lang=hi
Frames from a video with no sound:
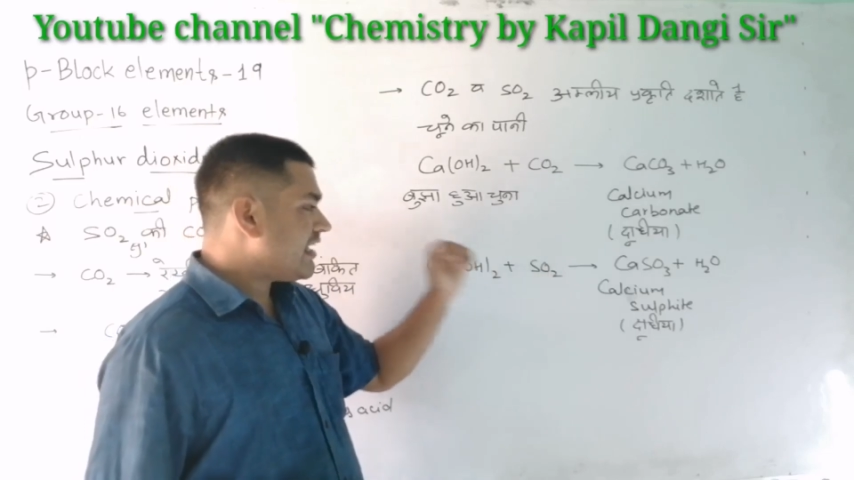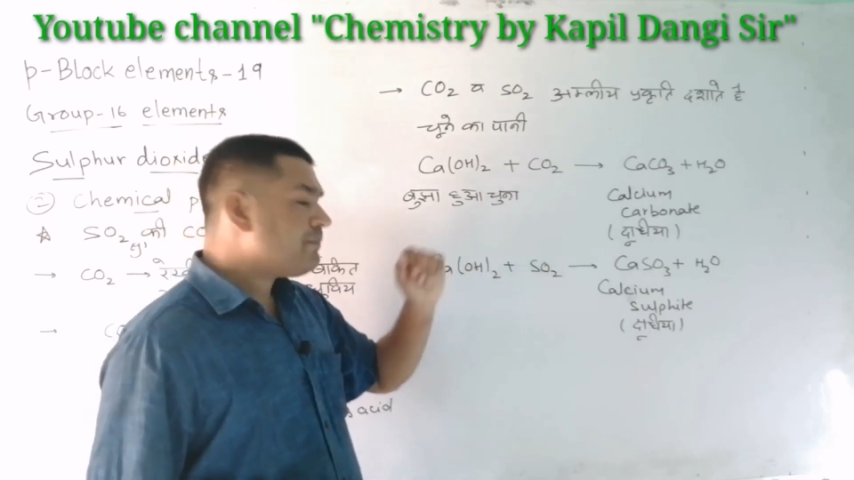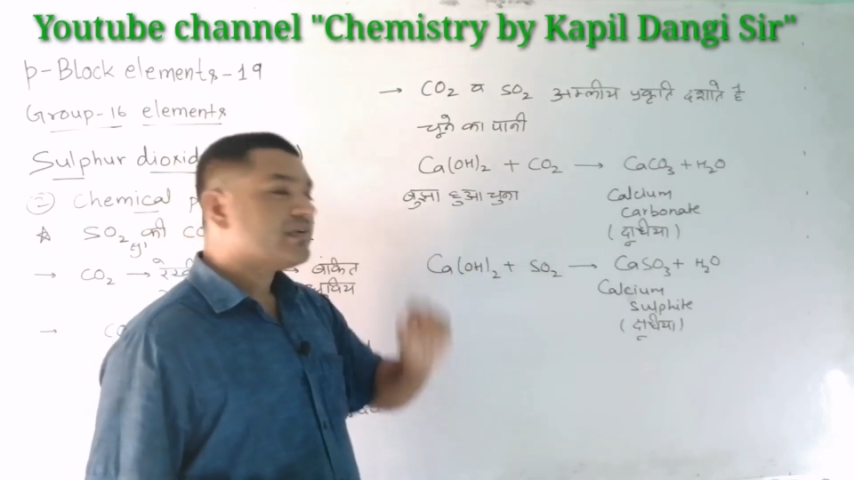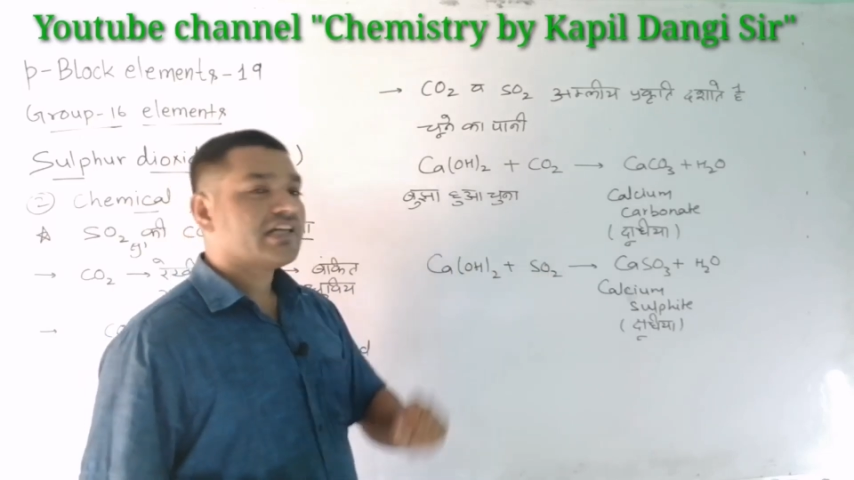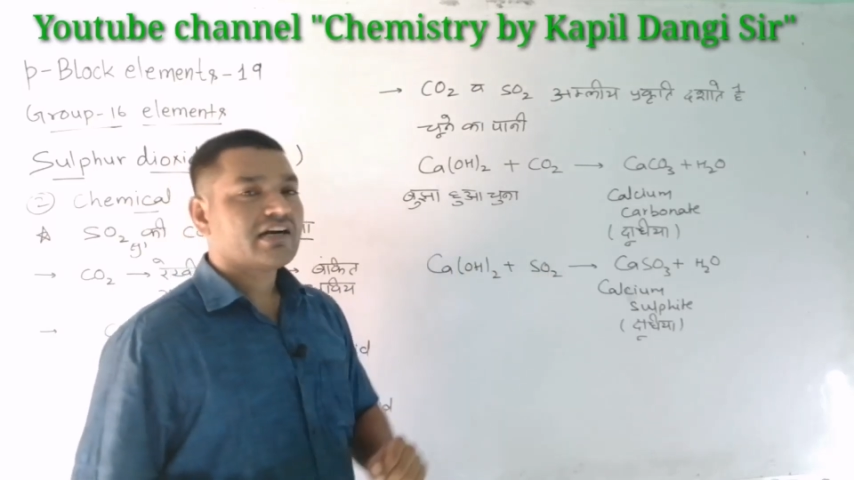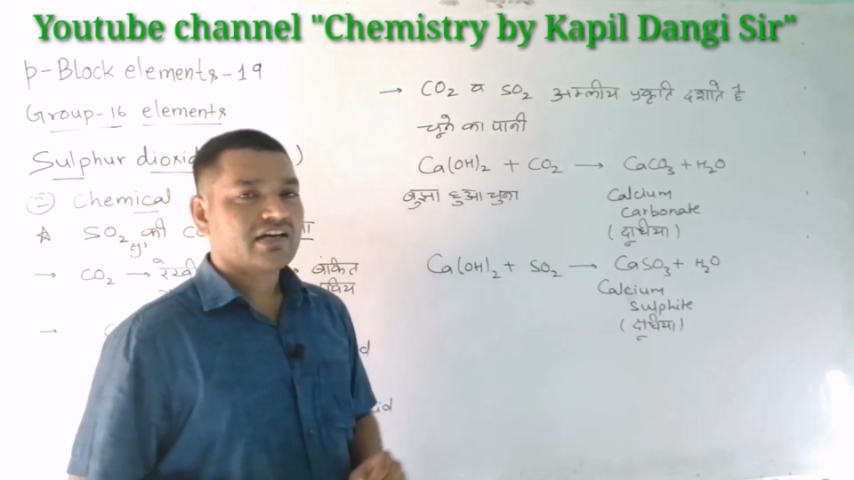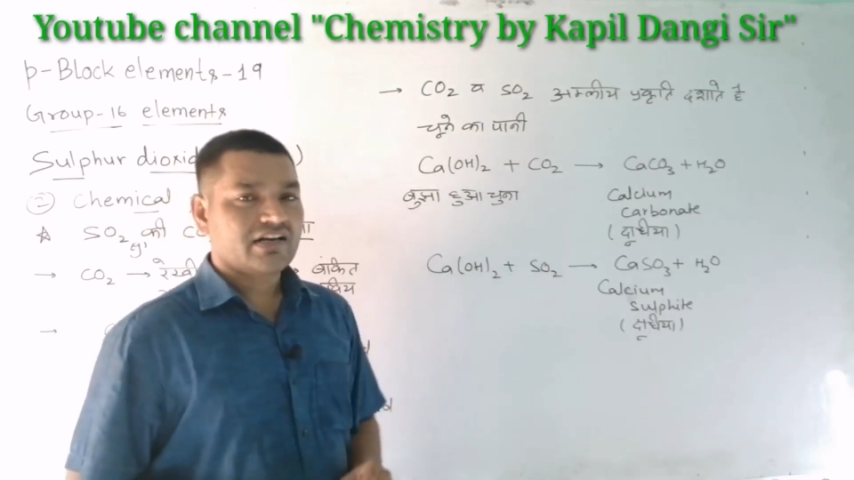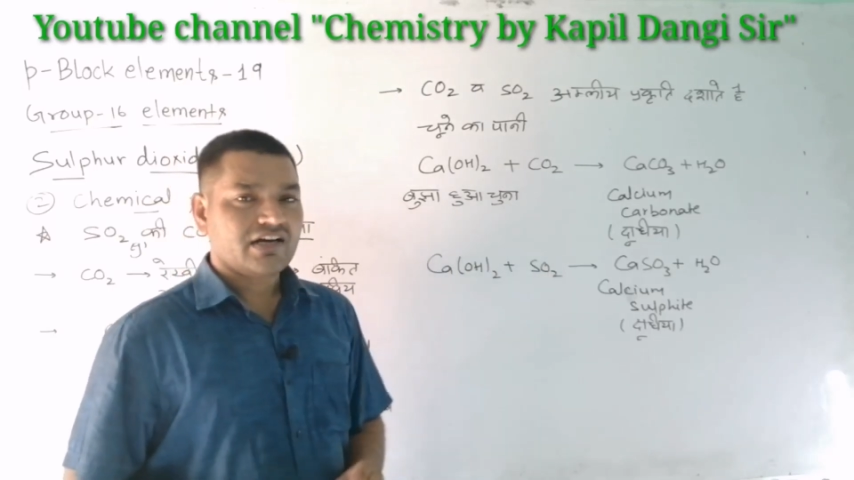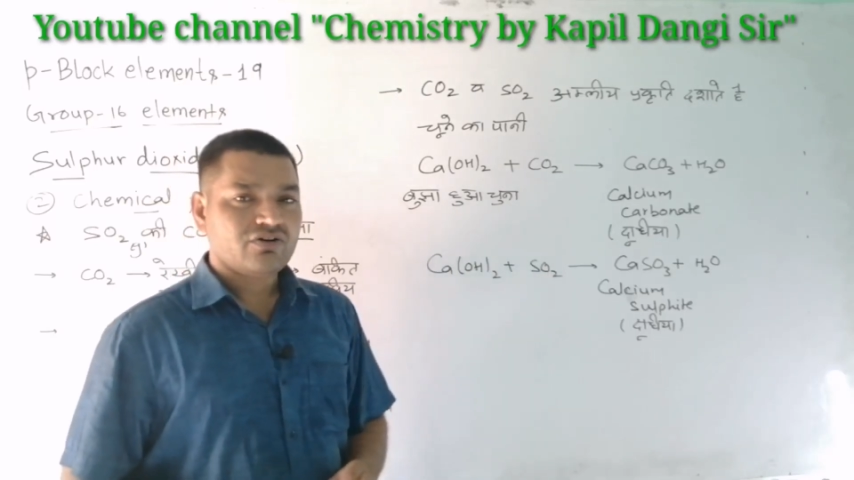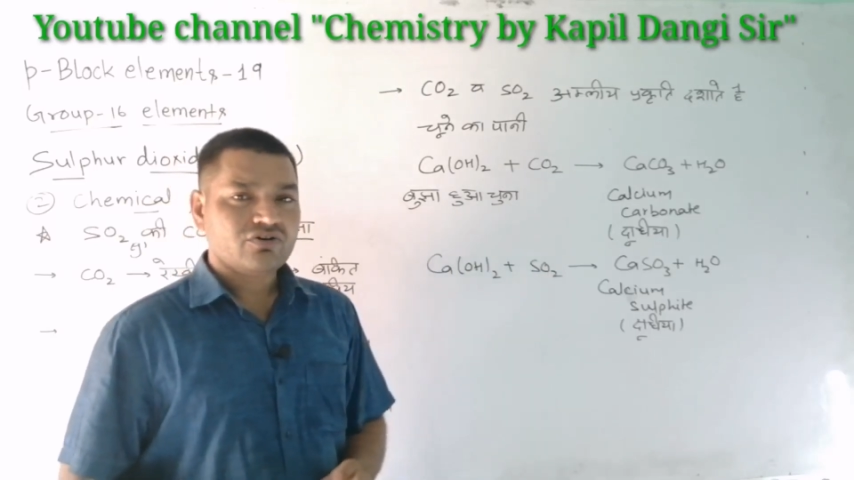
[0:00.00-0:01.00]
ये पता
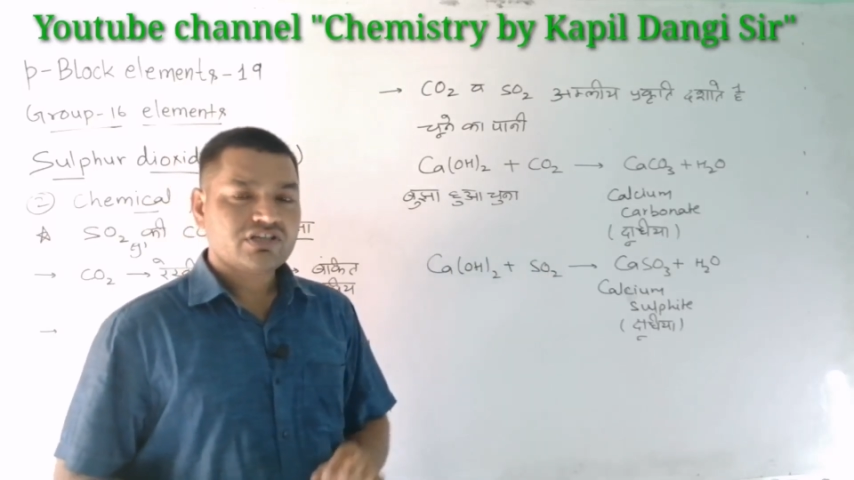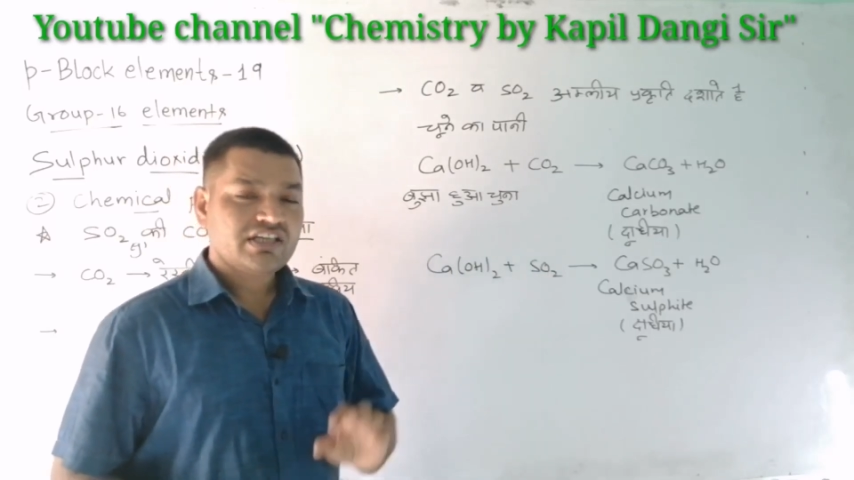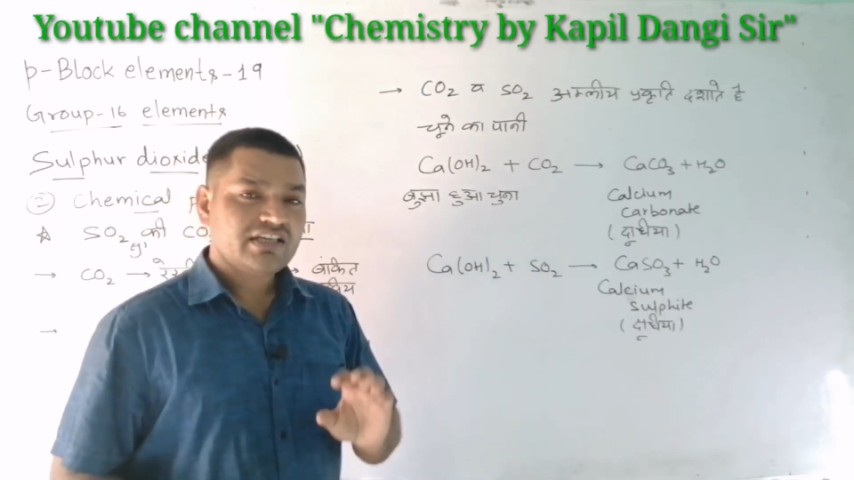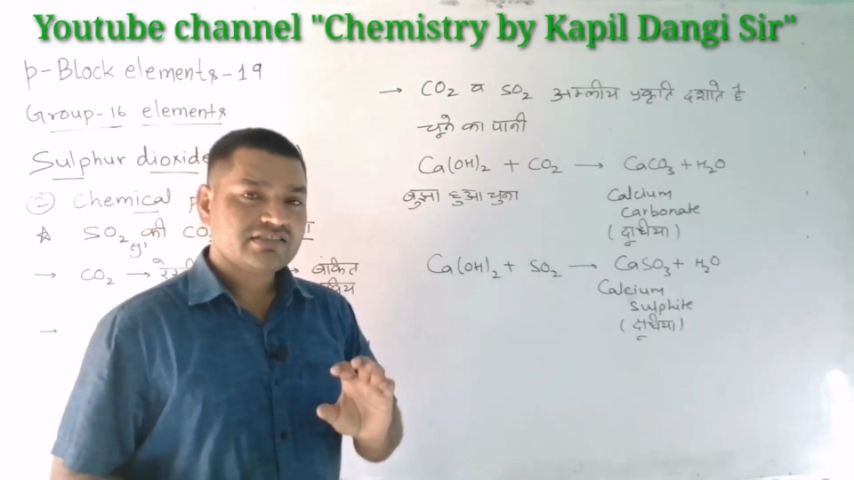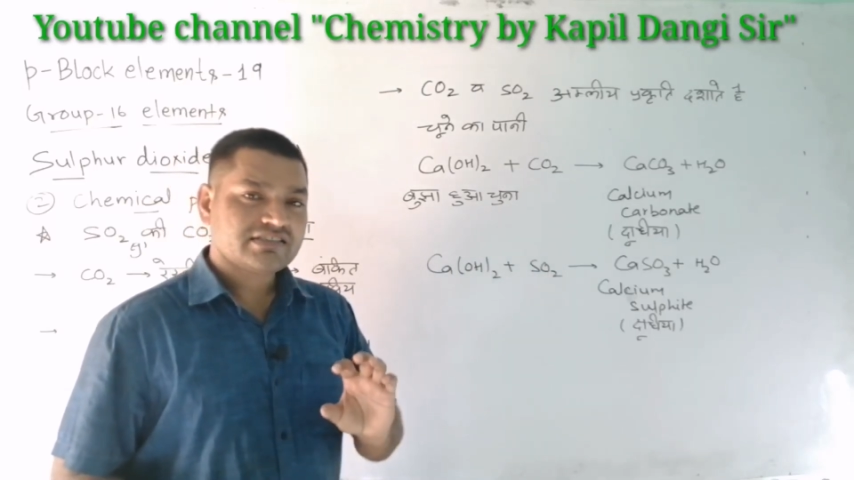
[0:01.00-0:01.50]
करना हो कि